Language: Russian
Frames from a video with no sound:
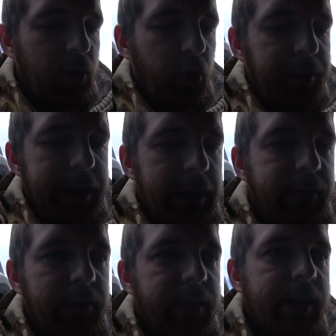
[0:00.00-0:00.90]
Куплены
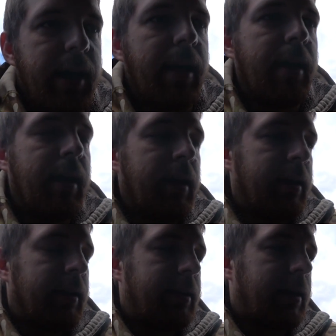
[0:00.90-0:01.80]
два ведра.
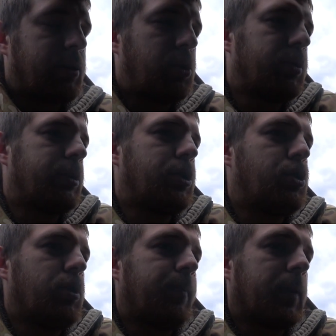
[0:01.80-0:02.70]
Так, что у нас
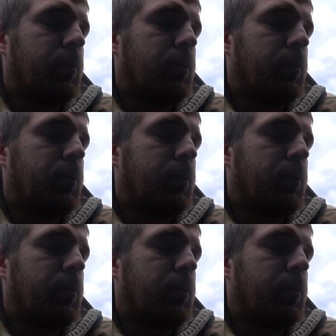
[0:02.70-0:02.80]
еще?